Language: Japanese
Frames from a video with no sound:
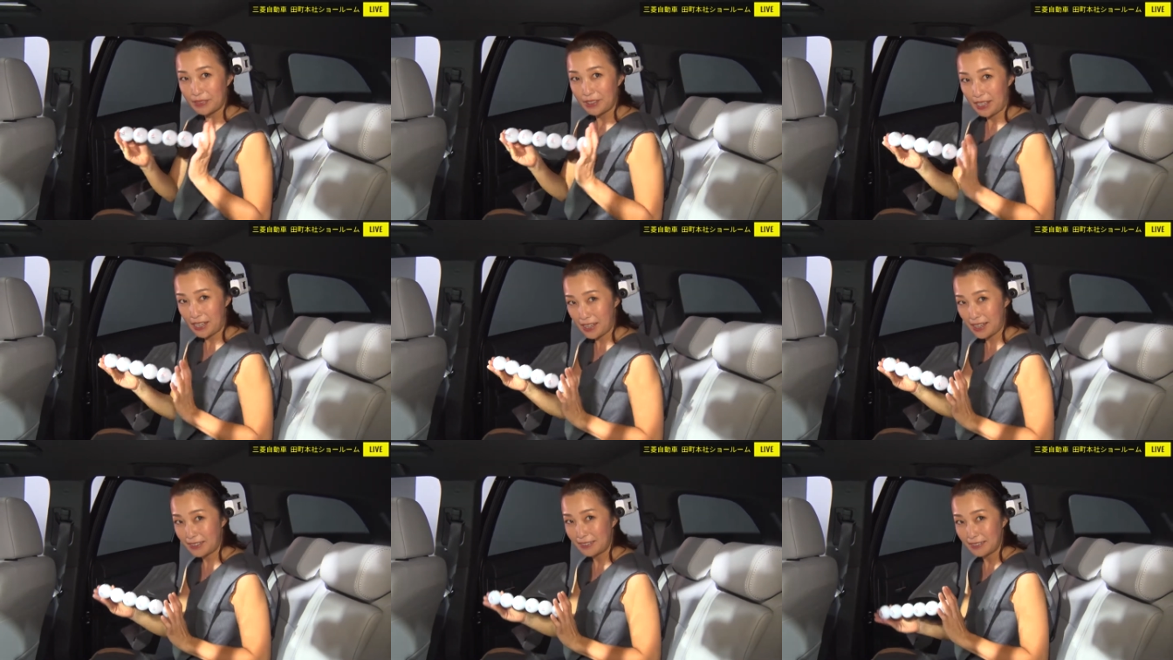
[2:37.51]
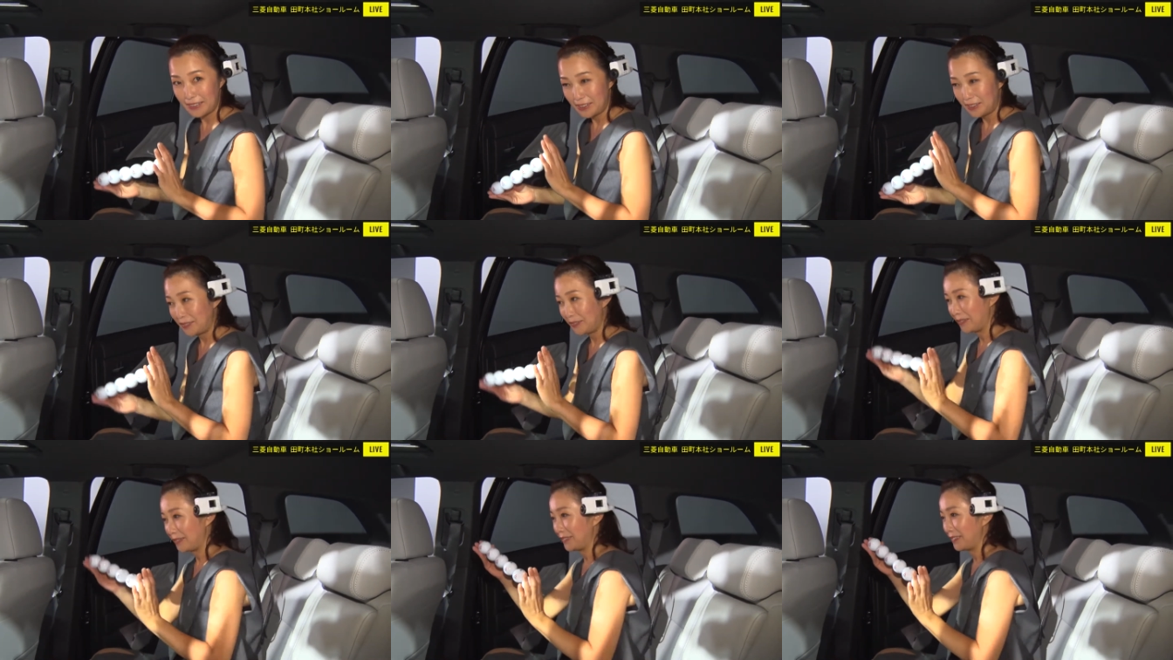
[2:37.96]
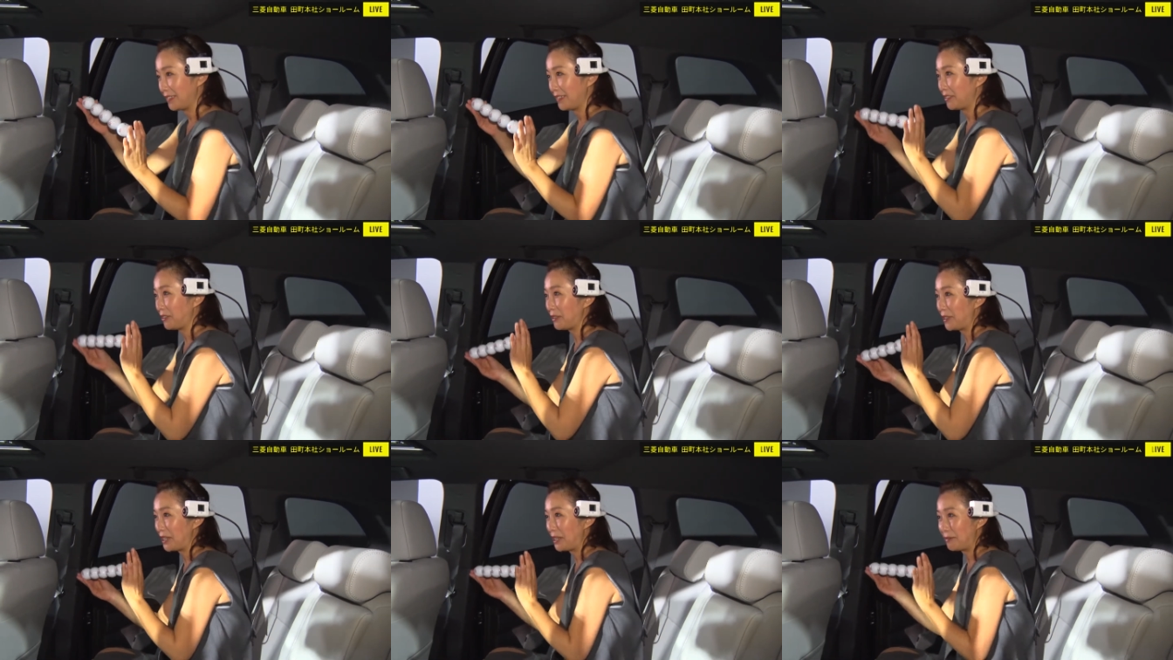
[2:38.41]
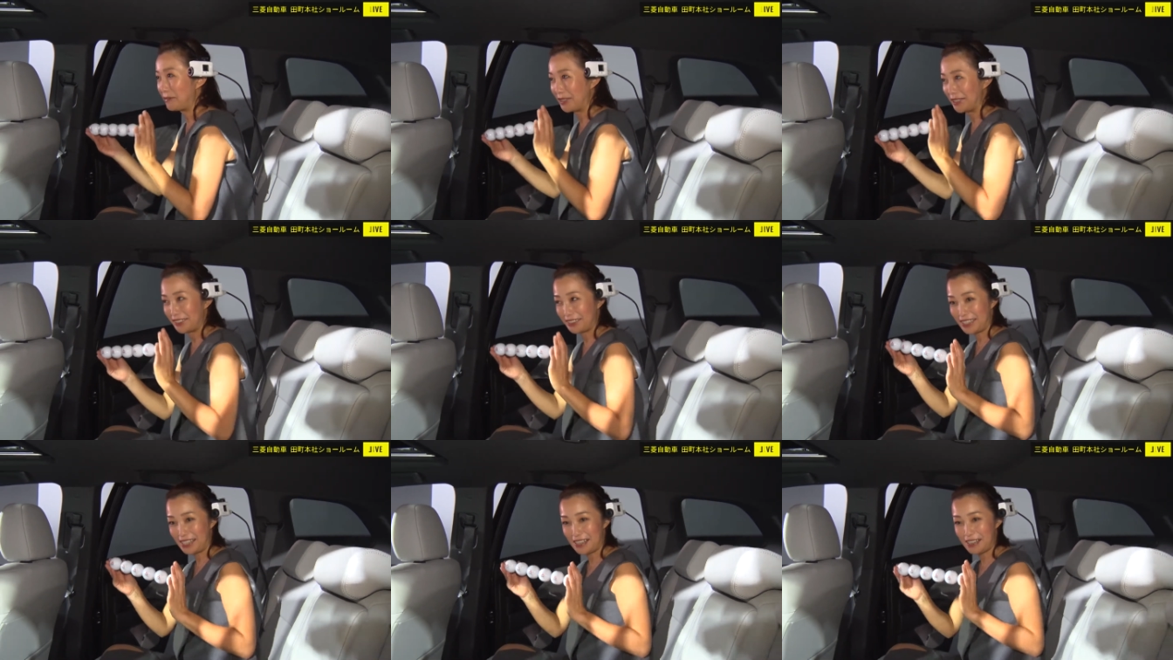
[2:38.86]
はい、とっかり
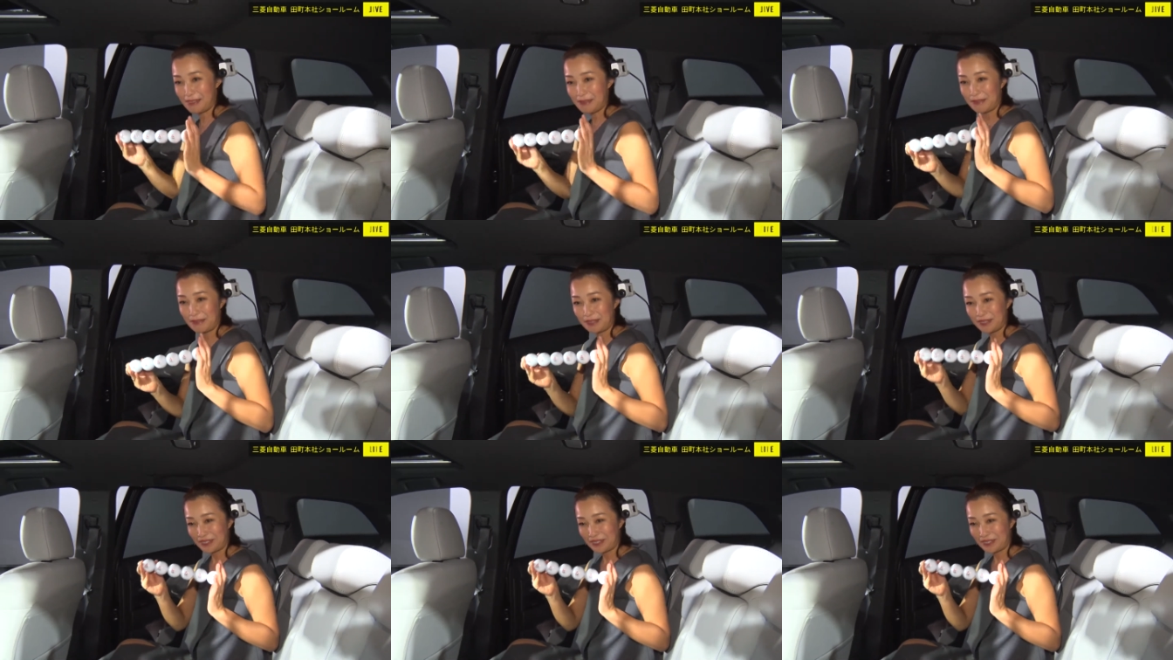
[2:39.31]
ますか。